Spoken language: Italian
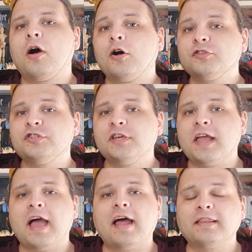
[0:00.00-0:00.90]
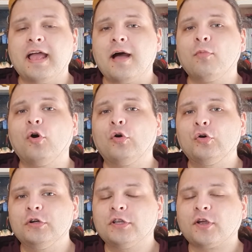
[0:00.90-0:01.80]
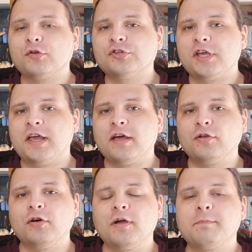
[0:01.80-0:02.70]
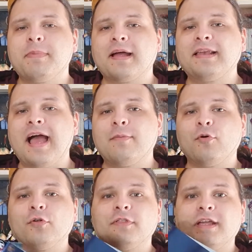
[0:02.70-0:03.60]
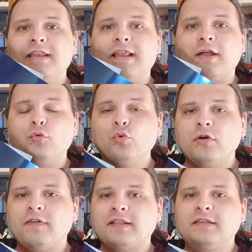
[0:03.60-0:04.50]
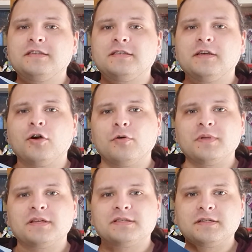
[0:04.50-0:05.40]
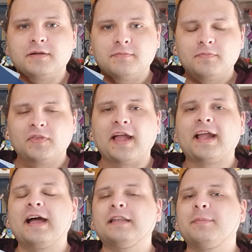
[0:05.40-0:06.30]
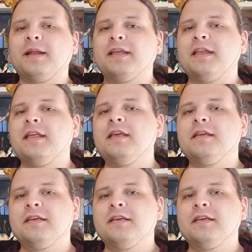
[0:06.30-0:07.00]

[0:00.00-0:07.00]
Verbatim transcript: Oggi andiamo oltreoceano, parliamo della nuova DC Comics targata Panini,